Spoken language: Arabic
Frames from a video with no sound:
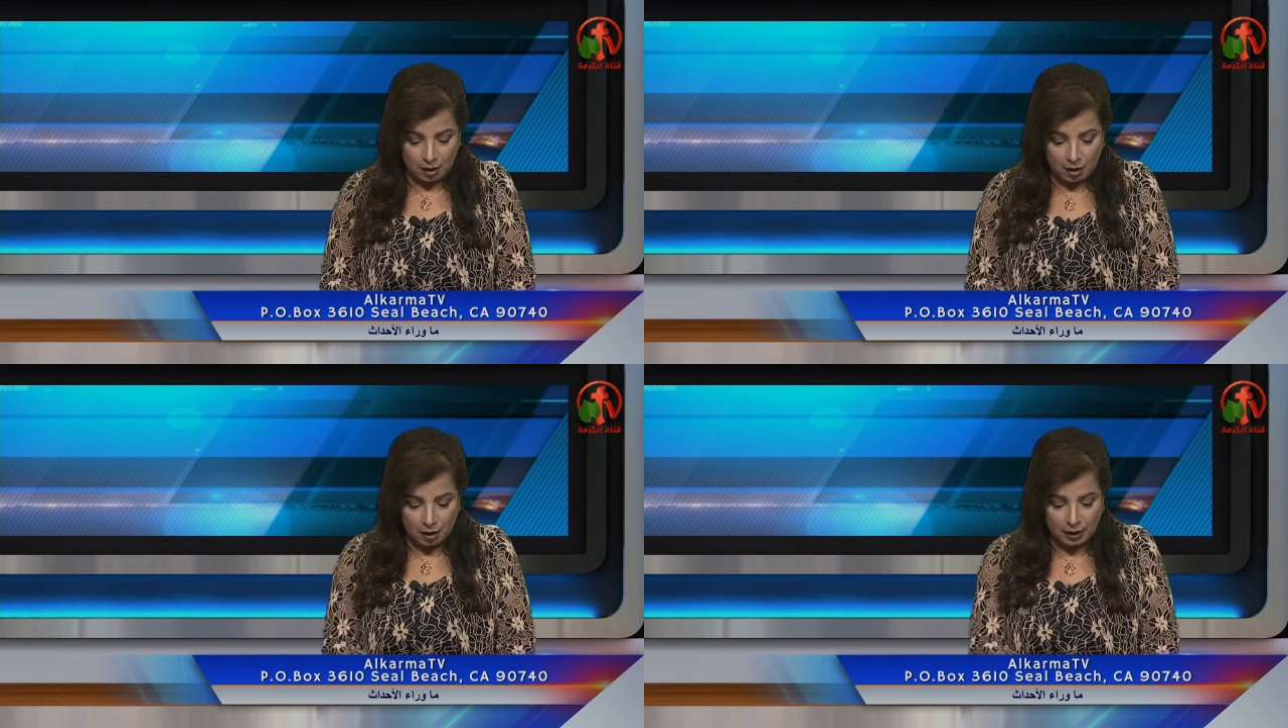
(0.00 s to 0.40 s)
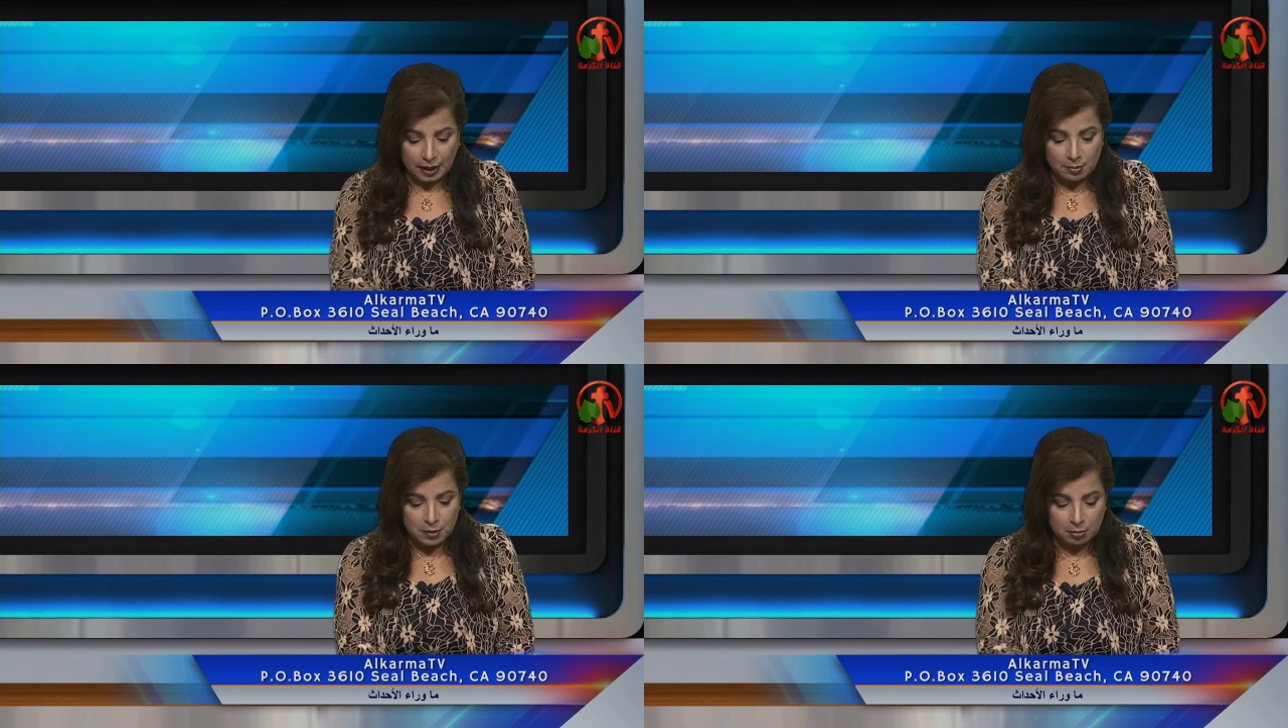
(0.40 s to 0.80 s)
آه،
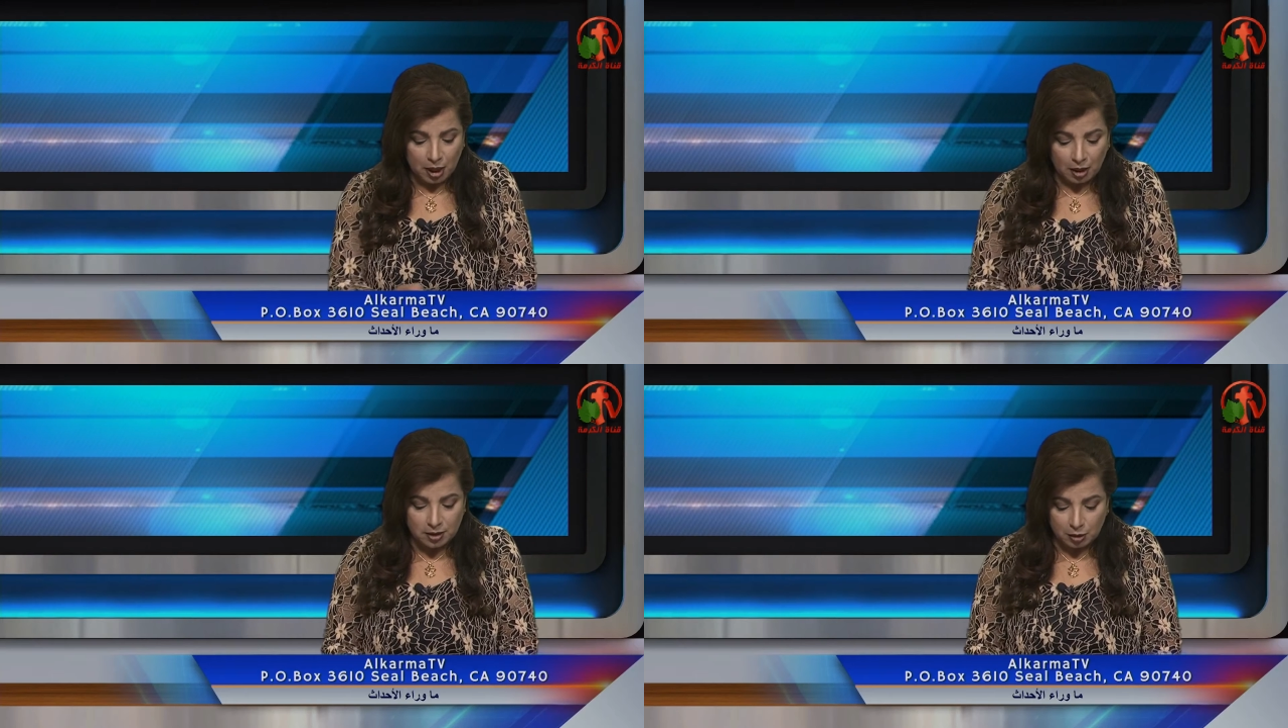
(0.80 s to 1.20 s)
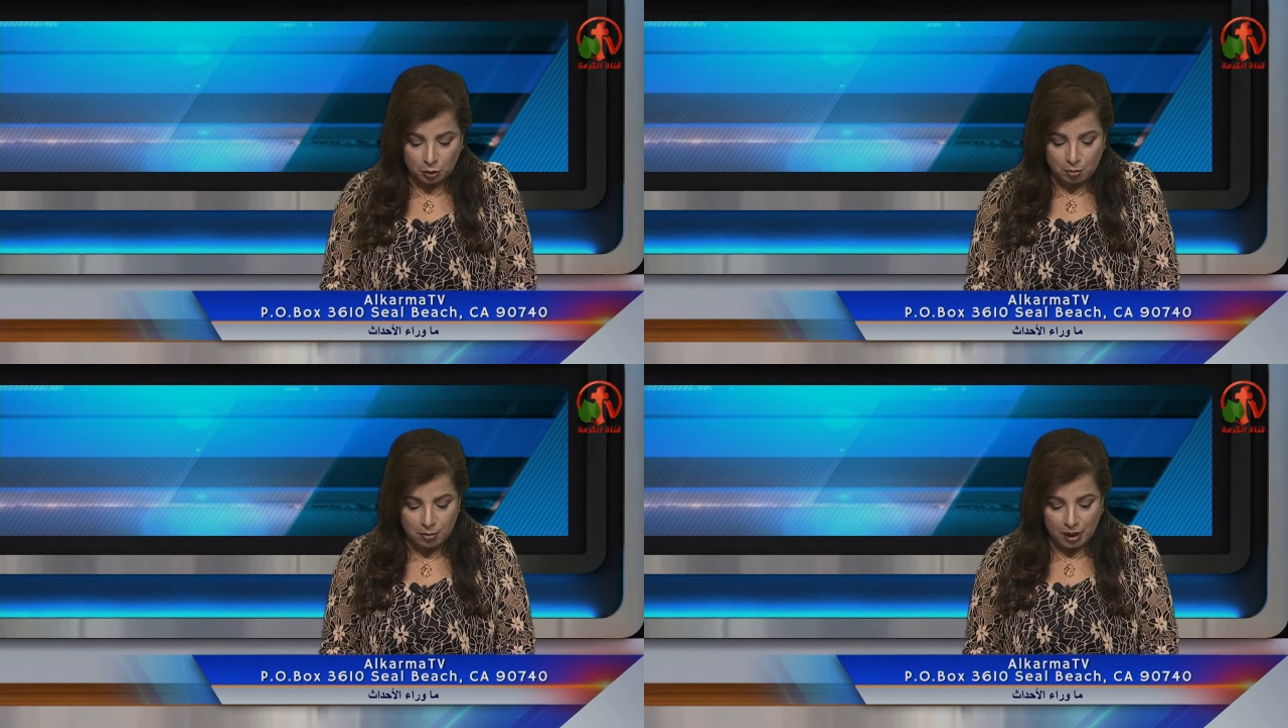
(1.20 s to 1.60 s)
نكمل مع
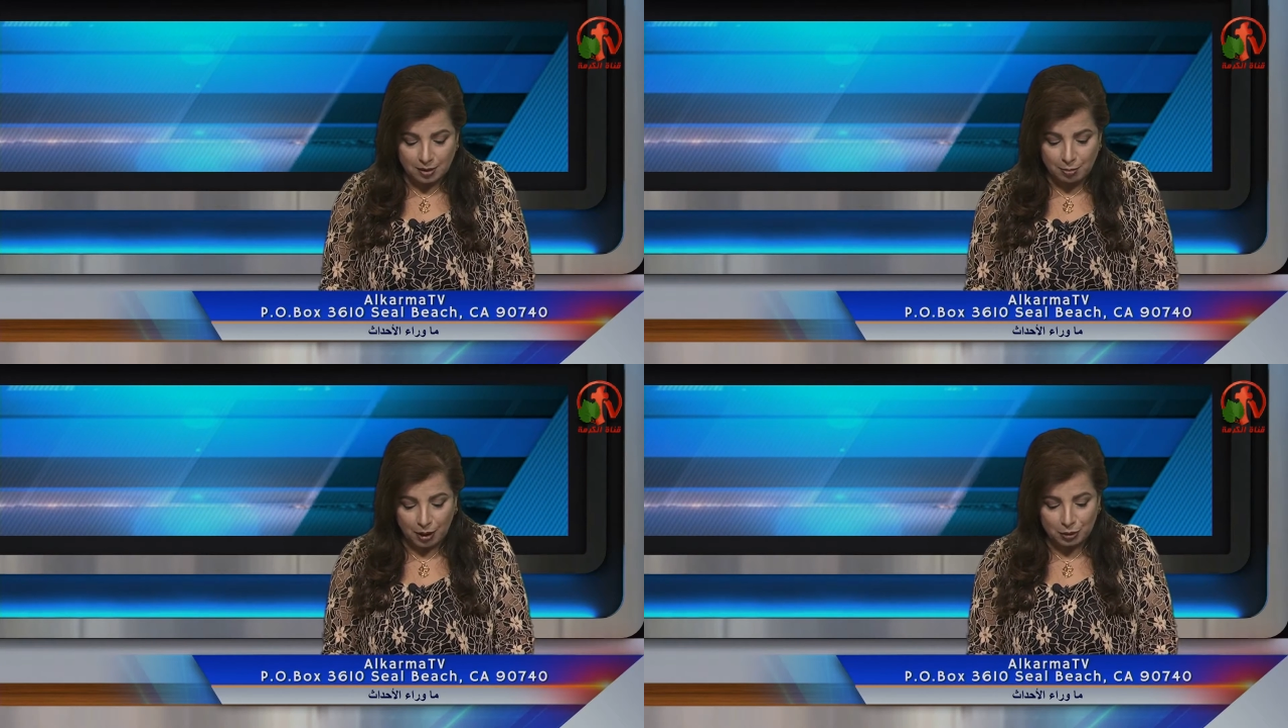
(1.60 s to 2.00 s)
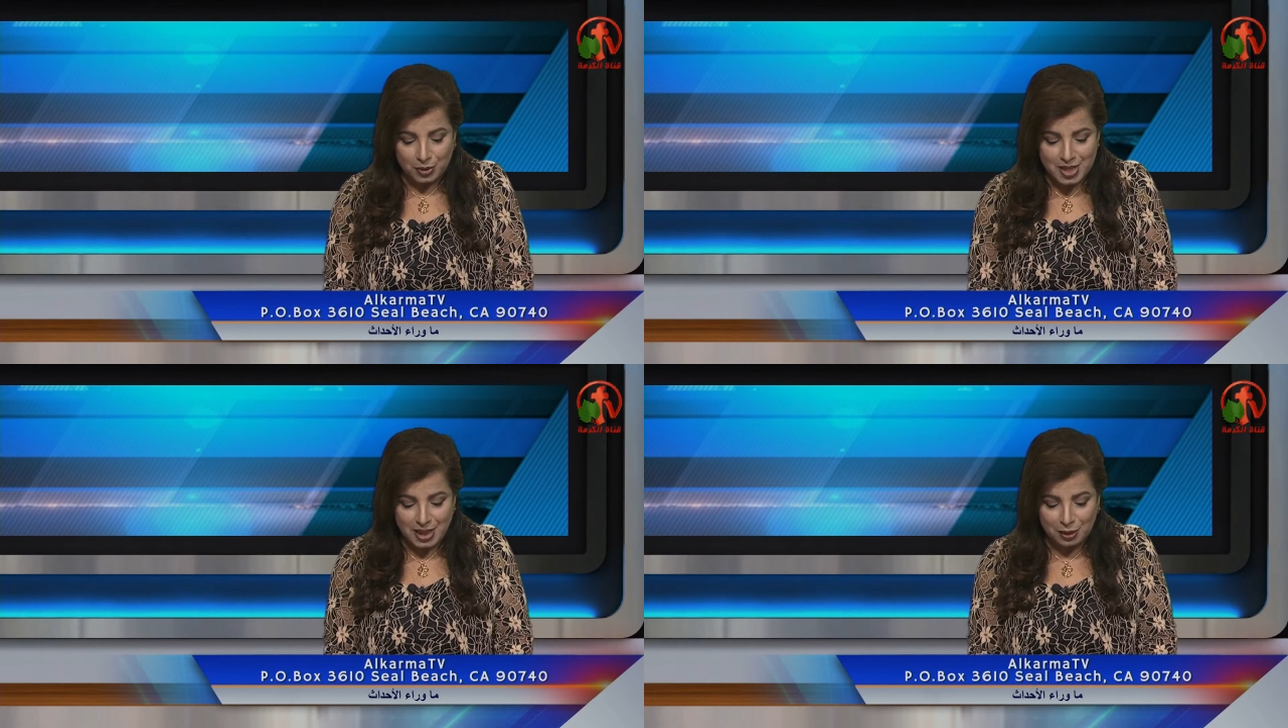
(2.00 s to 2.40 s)
حضراتكم بقى طبعا كل